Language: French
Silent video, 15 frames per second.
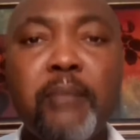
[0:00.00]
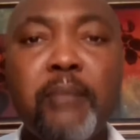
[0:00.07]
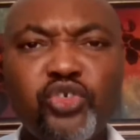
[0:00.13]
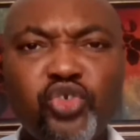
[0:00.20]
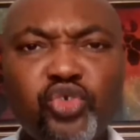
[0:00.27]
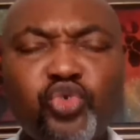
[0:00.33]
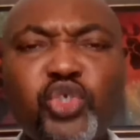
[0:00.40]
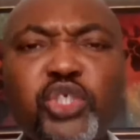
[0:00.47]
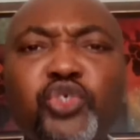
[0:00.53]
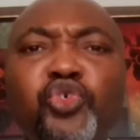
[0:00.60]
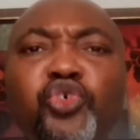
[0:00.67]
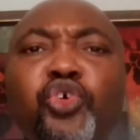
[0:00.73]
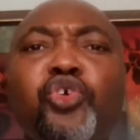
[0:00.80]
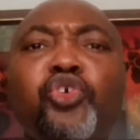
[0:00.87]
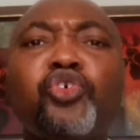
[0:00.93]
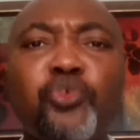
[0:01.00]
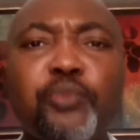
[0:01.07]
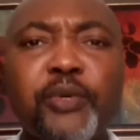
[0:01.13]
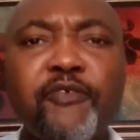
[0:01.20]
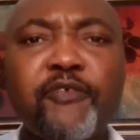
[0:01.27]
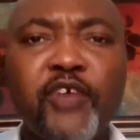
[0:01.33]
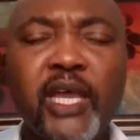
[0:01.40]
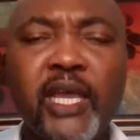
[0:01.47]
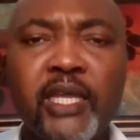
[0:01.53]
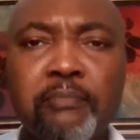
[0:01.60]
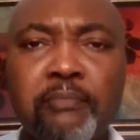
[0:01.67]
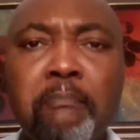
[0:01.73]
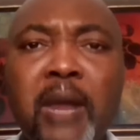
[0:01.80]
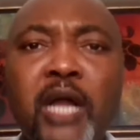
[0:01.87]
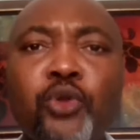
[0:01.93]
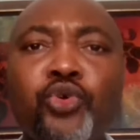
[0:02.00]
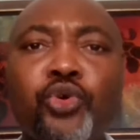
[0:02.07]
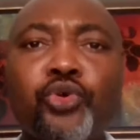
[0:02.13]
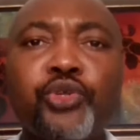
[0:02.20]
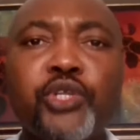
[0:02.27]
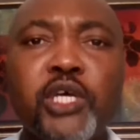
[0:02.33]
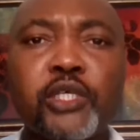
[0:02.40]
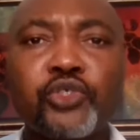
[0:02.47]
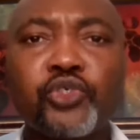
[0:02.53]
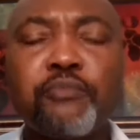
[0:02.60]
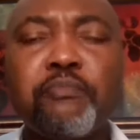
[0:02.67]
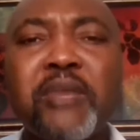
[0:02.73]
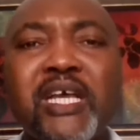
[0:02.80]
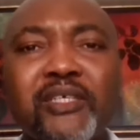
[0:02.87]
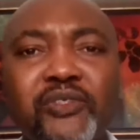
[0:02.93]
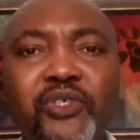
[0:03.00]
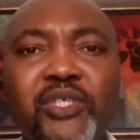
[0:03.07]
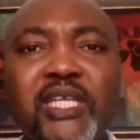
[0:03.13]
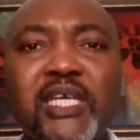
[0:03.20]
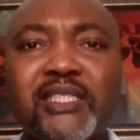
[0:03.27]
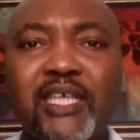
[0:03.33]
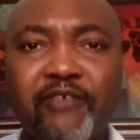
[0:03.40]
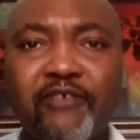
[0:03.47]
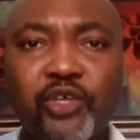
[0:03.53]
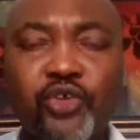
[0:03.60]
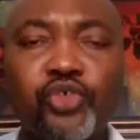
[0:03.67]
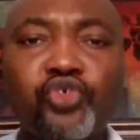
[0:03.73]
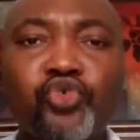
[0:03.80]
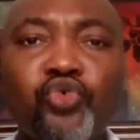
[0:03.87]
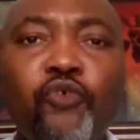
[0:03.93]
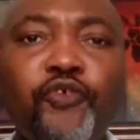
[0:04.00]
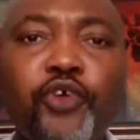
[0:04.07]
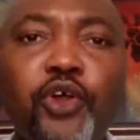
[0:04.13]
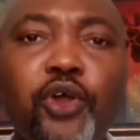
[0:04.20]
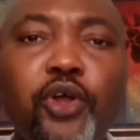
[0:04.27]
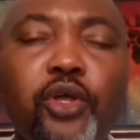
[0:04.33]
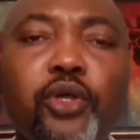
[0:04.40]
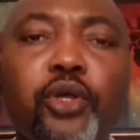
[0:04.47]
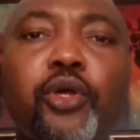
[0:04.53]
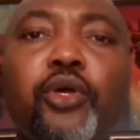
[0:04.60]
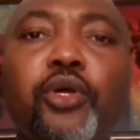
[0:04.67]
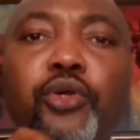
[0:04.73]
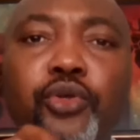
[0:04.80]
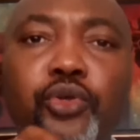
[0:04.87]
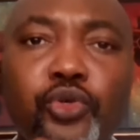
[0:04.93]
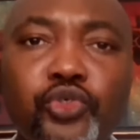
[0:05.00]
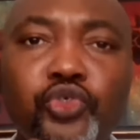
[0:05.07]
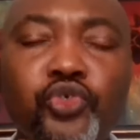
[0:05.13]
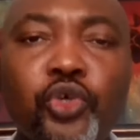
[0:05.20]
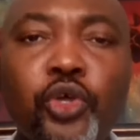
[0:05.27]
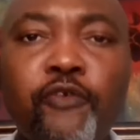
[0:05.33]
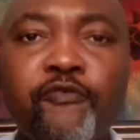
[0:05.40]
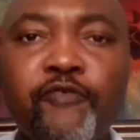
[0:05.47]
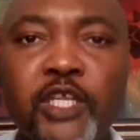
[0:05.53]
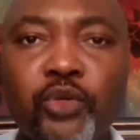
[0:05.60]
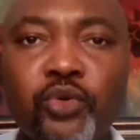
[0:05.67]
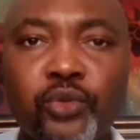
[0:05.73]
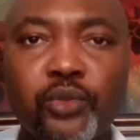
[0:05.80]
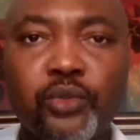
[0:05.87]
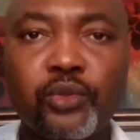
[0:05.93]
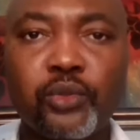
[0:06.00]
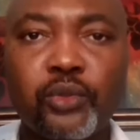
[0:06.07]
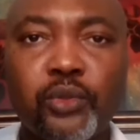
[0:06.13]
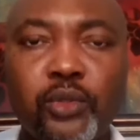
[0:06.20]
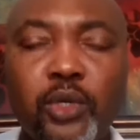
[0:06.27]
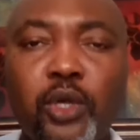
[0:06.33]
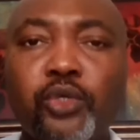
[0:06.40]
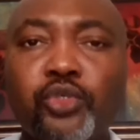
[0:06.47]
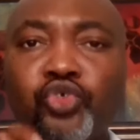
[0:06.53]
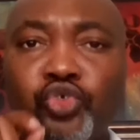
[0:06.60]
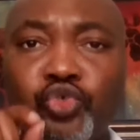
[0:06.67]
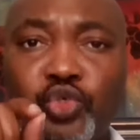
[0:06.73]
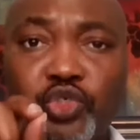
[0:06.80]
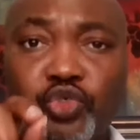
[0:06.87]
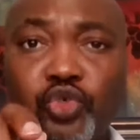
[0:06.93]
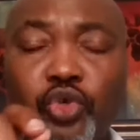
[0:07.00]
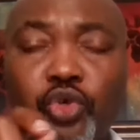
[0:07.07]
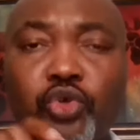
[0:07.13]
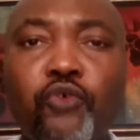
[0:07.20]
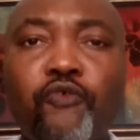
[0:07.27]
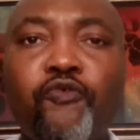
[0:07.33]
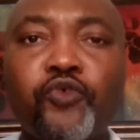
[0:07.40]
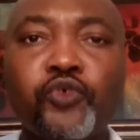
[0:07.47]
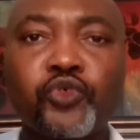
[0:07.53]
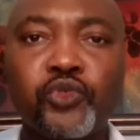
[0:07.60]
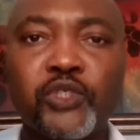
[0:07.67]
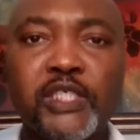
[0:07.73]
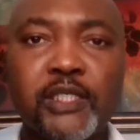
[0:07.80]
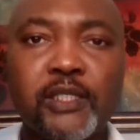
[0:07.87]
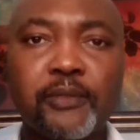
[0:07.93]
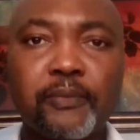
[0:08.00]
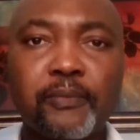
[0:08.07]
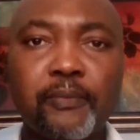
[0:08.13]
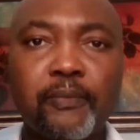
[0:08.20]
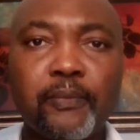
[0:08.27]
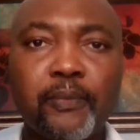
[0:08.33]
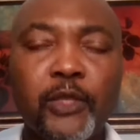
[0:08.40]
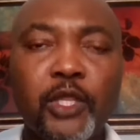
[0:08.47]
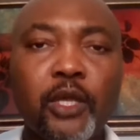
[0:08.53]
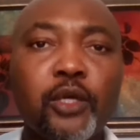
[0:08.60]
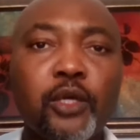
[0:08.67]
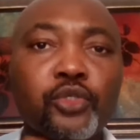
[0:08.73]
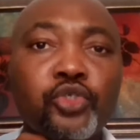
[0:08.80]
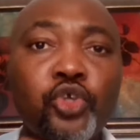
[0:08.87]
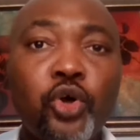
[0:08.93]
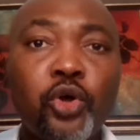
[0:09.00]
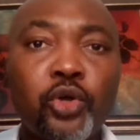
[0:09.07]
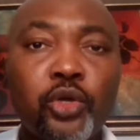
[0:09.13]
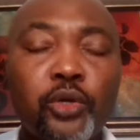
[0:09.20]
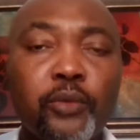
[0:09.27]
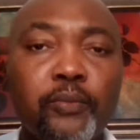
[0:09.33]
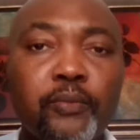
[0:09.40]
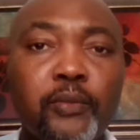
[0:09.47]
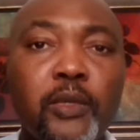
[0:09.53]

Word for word: mais je suis sûr que je préfère être malheureux dans une Mercedes avec un chauffeur que sur un vélo. Je suis sûr que vous aussi. Donc,